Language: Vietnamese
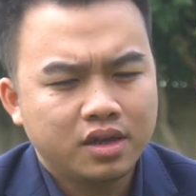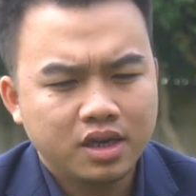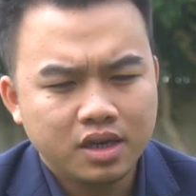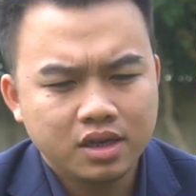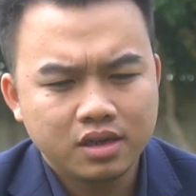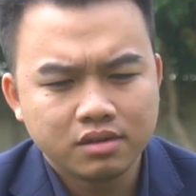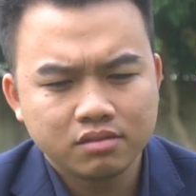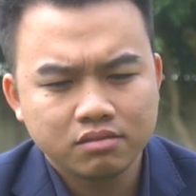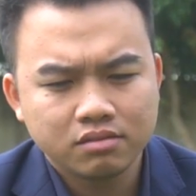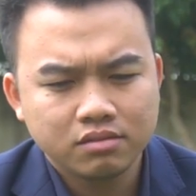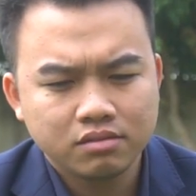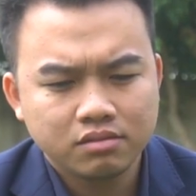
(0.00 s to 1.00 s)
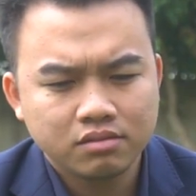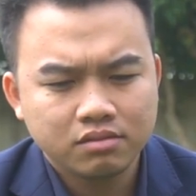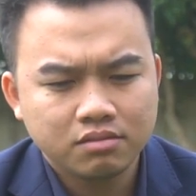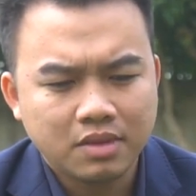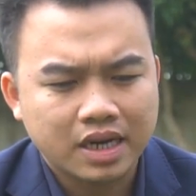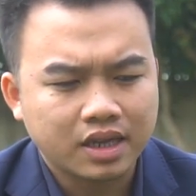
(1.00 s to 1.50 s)
thì
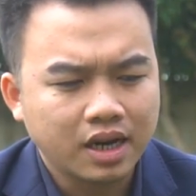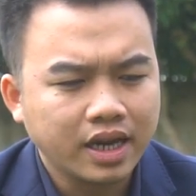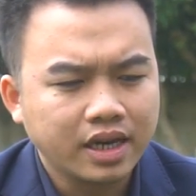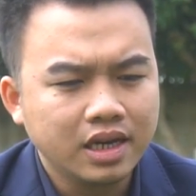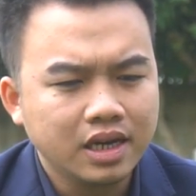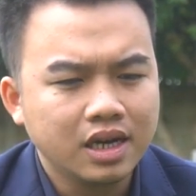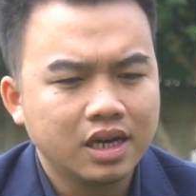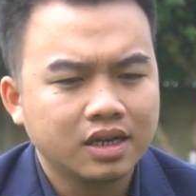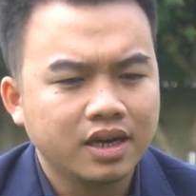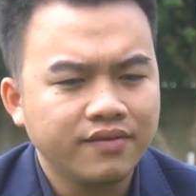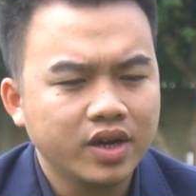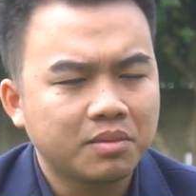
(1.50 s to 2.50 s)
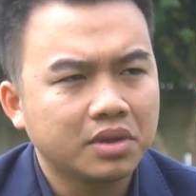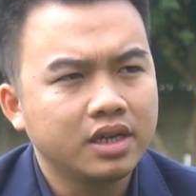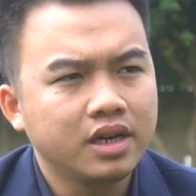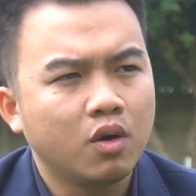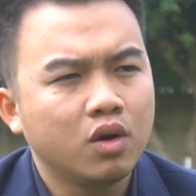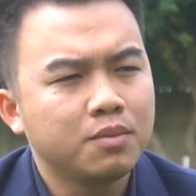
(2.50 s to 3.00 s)
bản thân anh nghĩ là cái việc mà thi
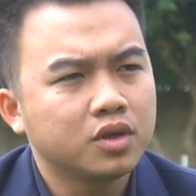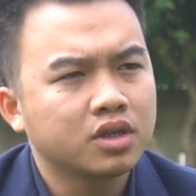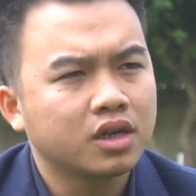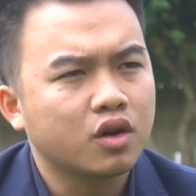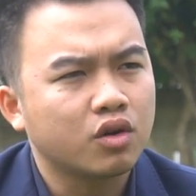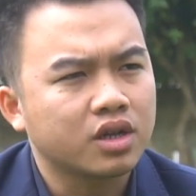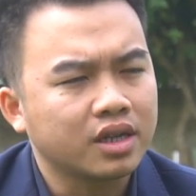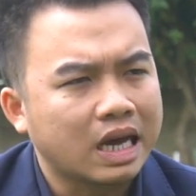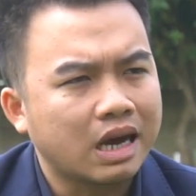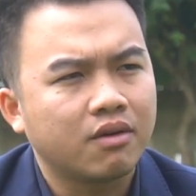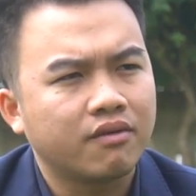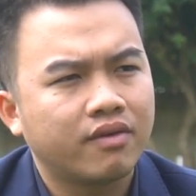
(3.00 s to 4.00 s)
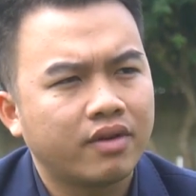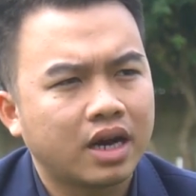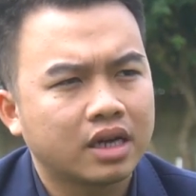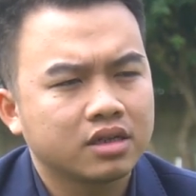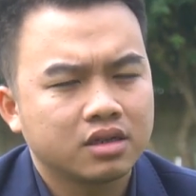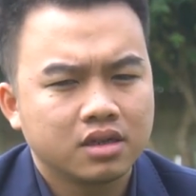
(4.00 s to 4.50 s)
đấu ở một sân cỏ nhân tạo và
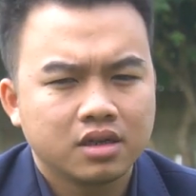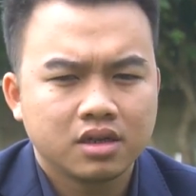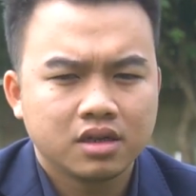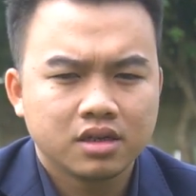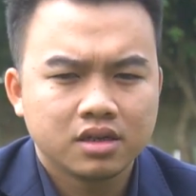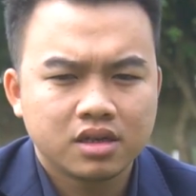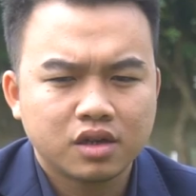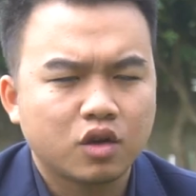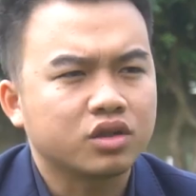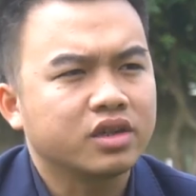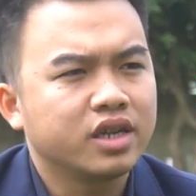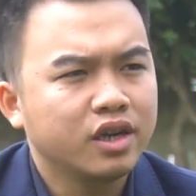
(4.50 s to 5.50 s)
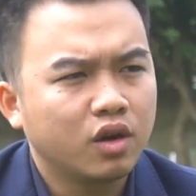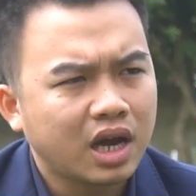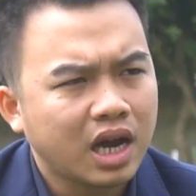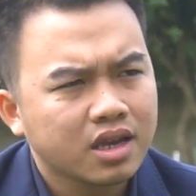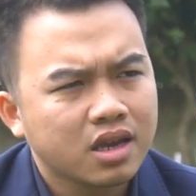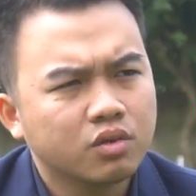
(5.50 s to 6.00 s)
sân cỏ tự nhiên nó
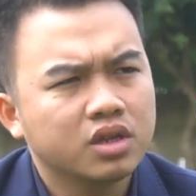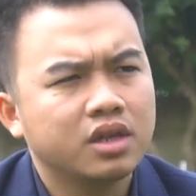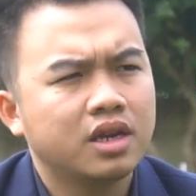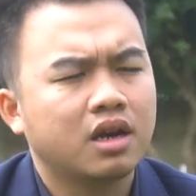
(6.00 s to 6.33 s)
khác nhau như thế